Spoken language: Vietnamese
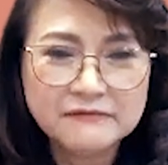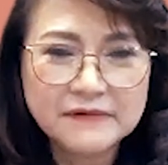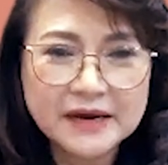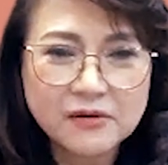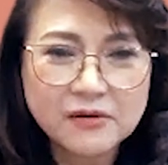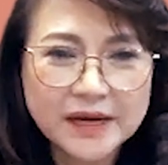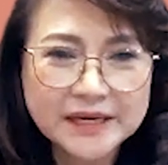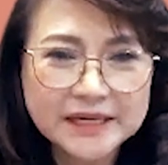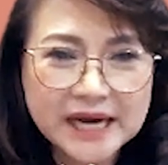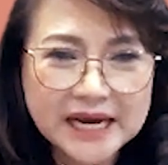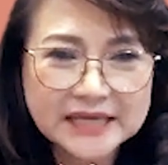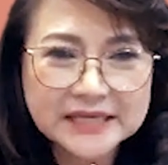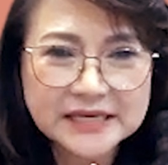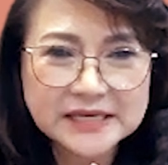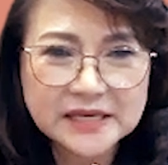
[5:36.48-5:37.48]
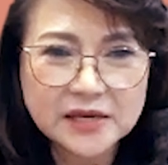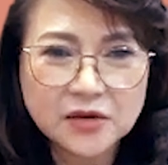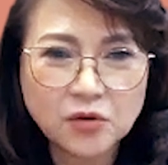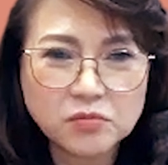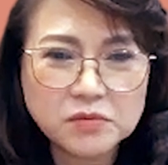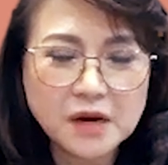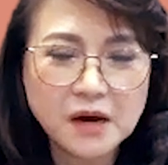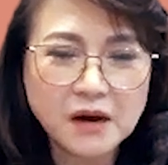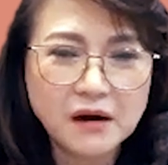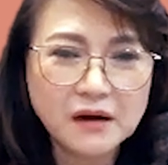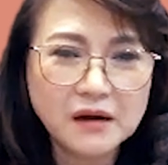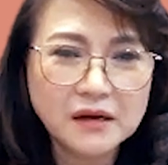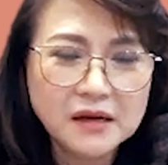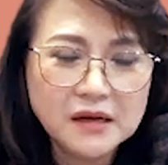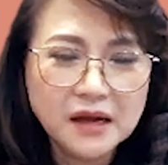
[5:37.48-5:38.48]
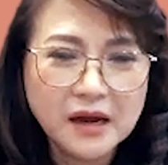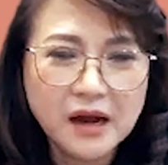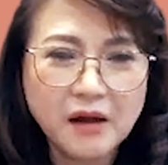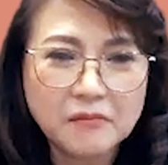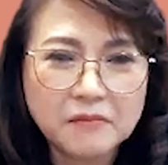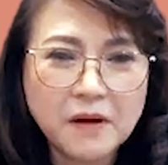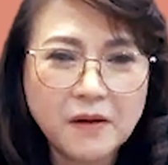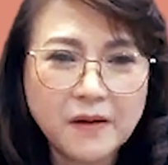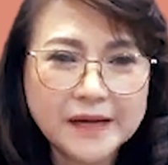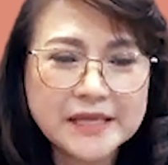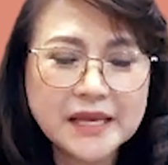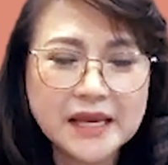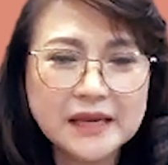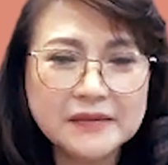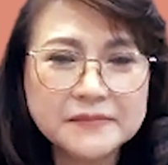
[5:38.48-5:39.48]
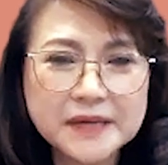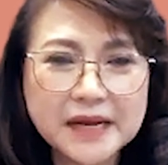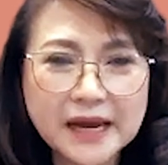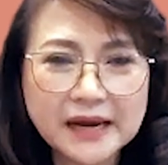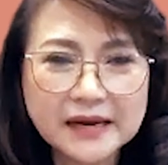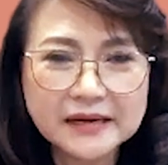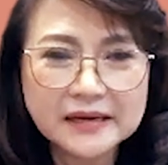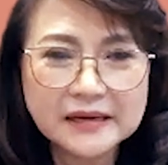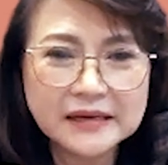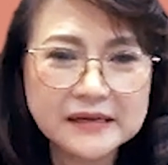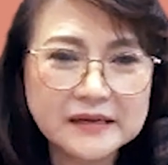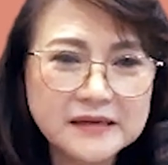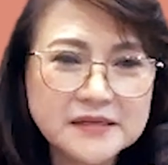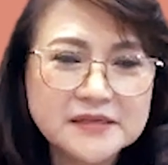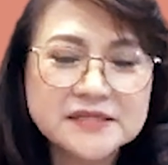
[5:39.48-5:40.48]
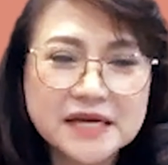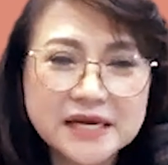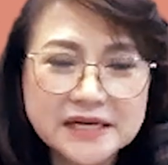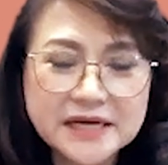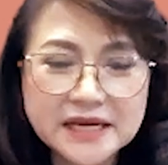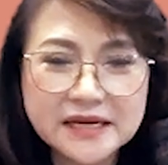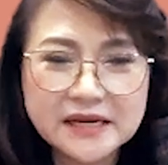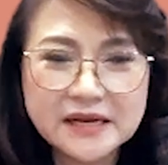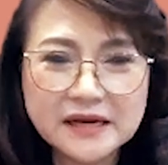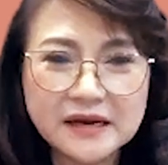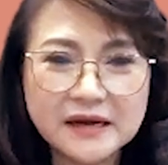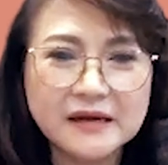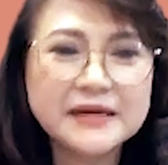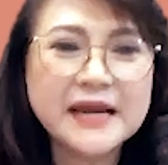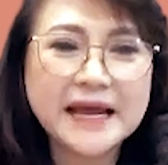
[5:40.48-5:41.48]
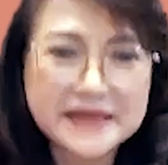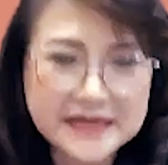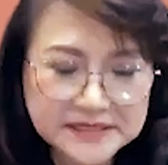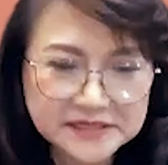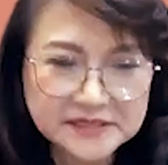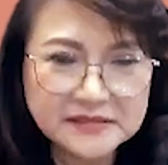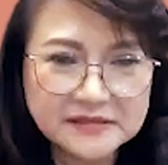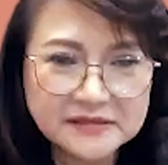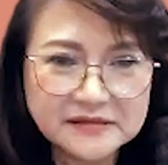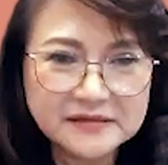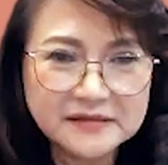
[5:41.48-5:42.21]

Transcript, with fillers: và ngoài ra thì chị cũng có học hỏi thêm các JD à, ở đã đi trước